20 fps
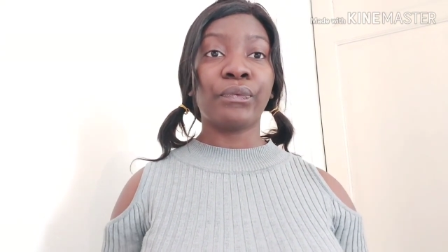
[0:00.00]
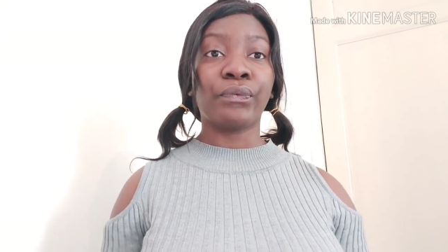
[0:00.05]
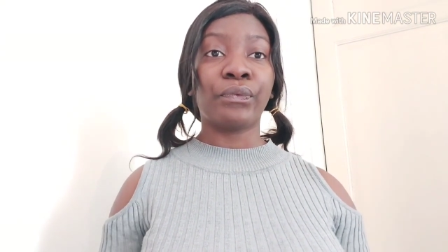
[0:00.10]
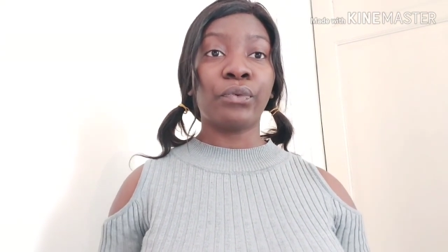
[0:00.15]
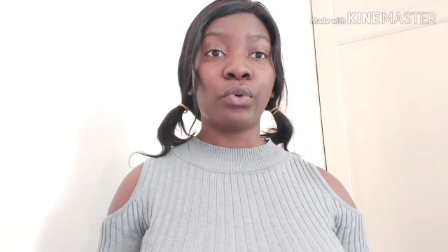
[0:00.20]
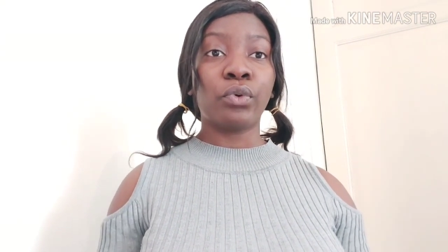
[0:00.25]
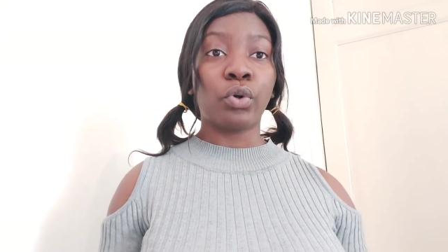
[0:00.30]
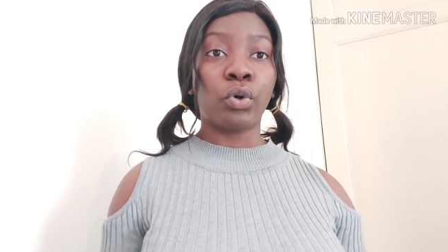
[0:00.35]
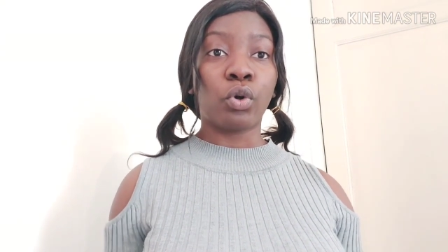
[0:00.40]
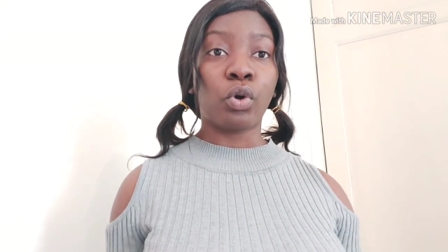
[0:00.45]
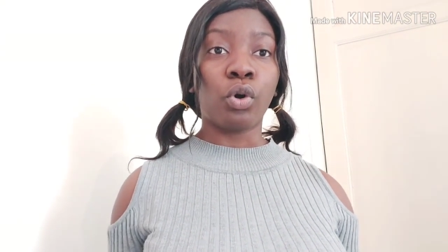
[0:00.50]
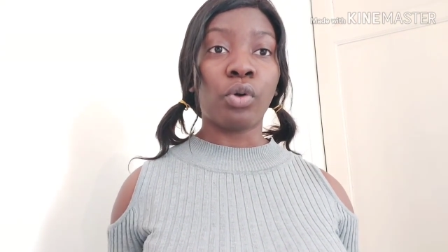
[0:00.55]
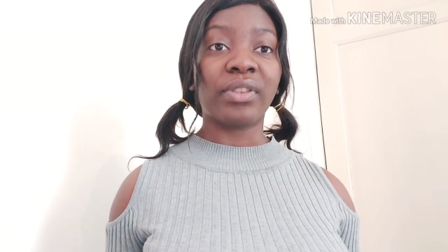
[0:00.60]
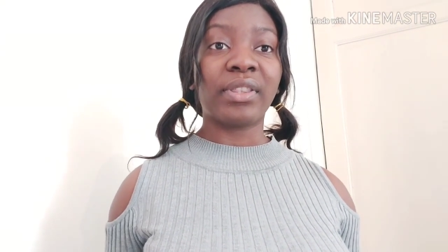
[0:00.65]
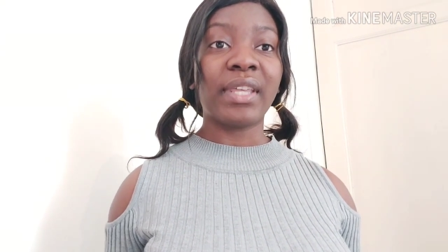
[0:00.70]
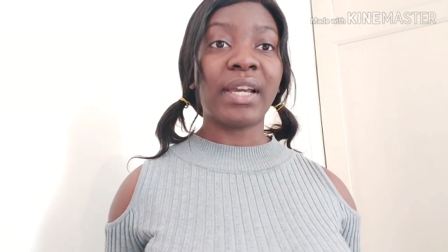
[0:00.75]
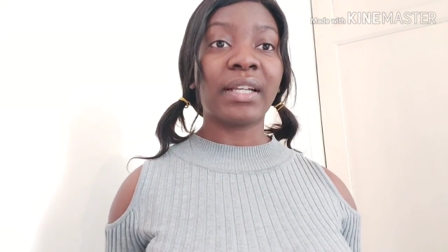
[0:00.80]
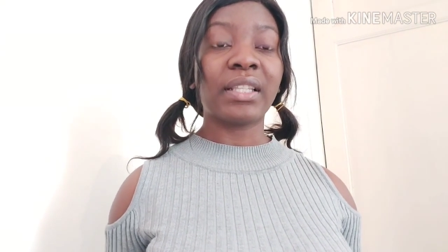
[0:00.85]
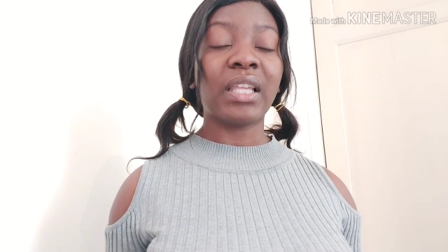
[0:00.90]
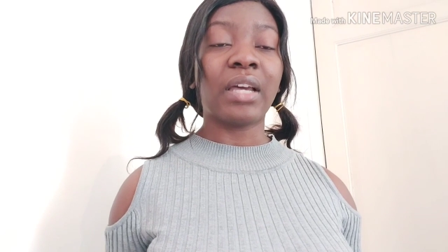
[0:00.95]
vous
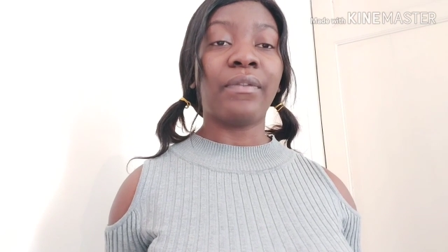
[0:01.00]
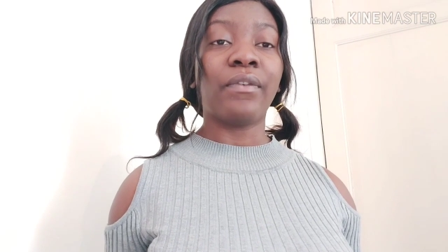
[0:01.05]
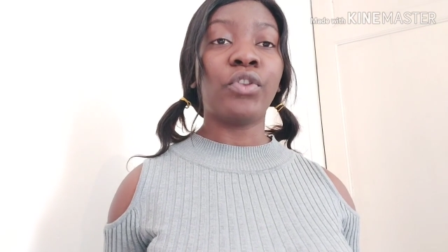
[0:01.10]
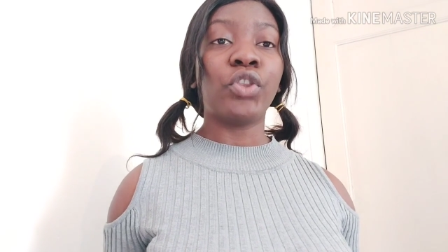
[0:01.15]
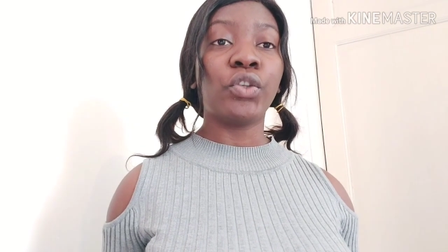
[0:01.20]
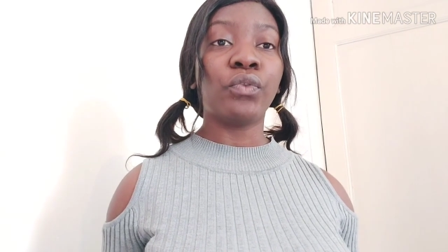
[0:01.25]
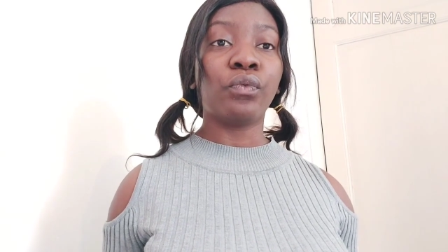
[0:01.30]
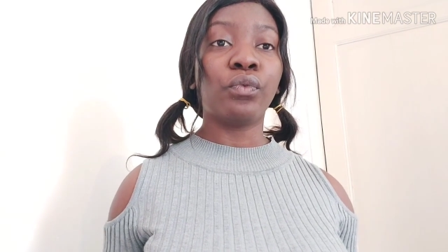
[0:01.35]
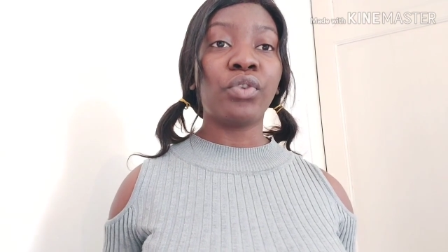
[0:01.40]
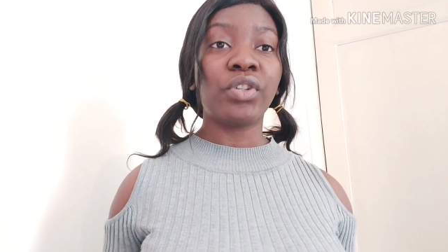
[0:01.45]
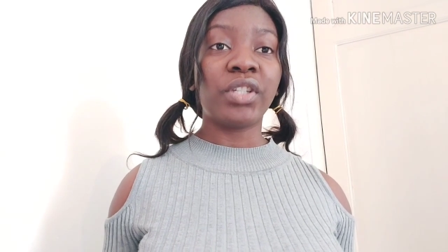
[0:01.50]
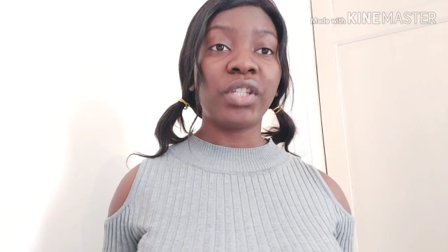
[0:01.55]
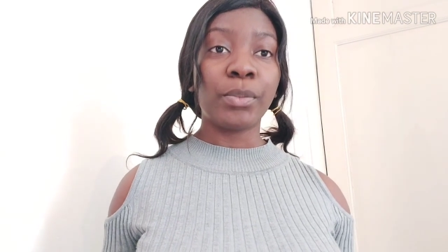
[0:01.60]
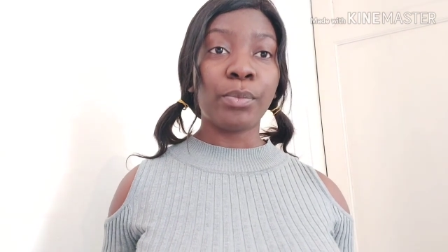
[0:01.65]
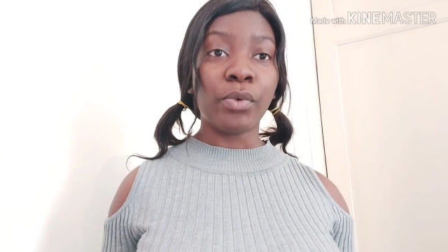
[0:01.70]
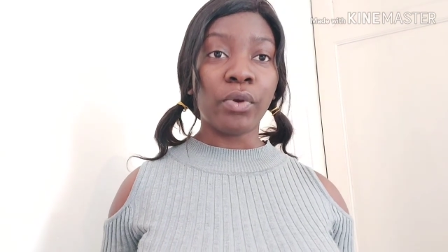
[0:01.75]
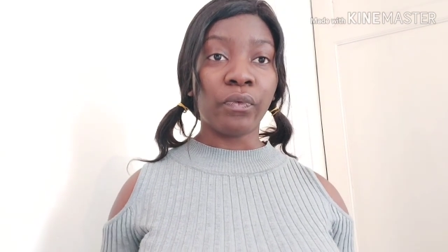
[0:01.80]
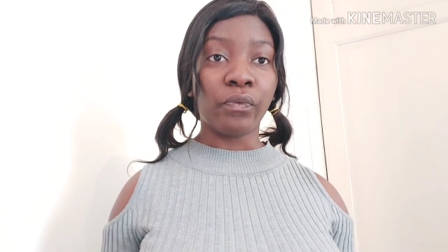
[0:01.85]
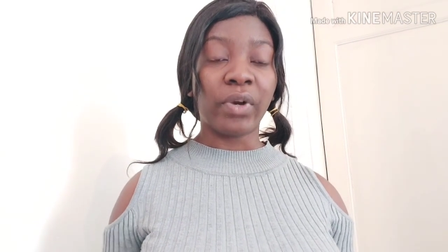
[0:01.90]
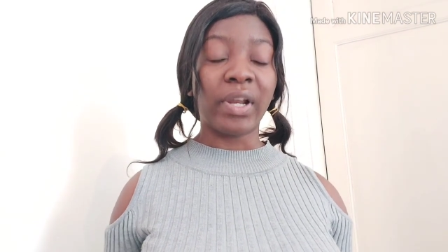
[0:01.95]
recontacte afin de vous
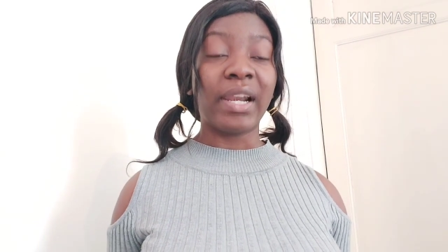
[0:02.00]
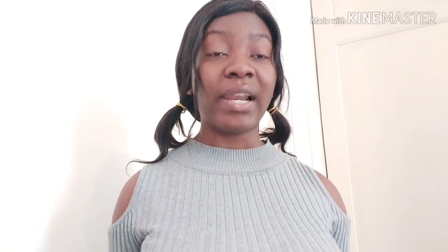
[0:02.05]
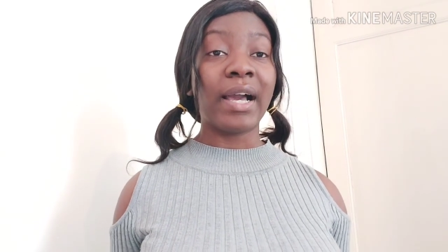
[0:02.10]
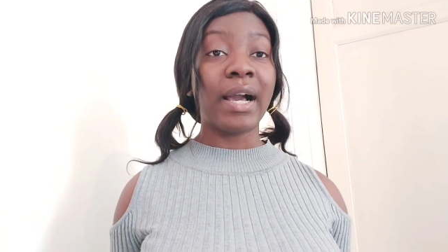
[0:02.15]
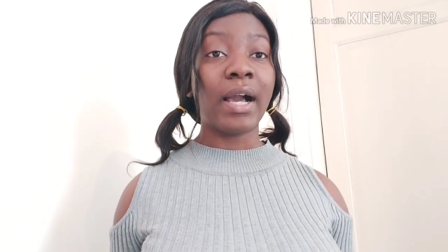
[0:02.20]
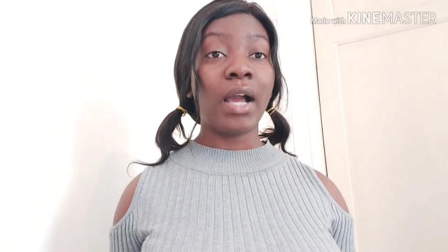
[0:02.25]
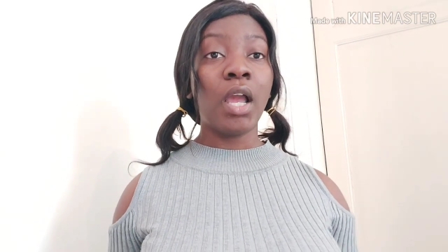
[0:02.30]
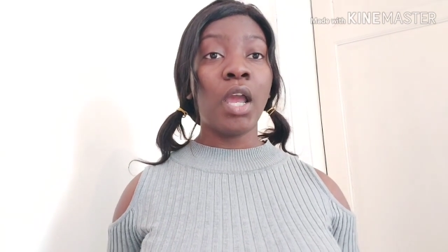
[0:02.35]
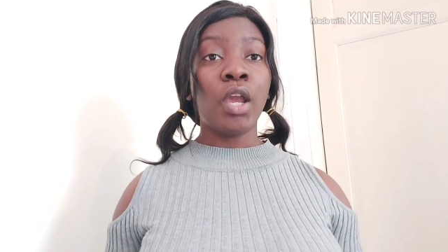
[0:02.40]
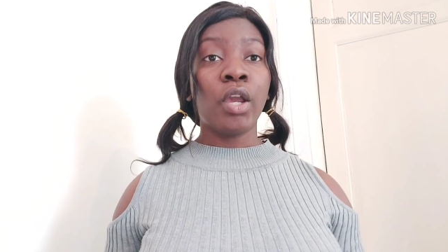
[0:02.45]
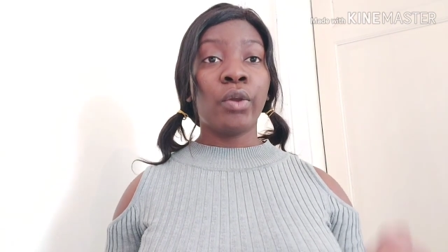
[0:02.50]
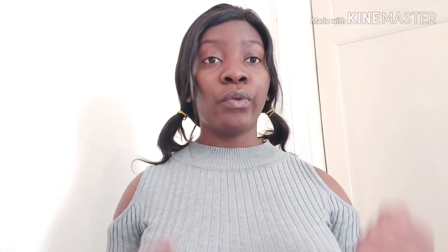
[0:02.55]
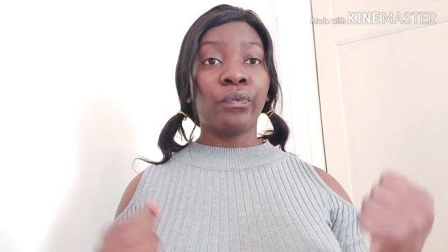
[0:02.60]
dire, ben voilà,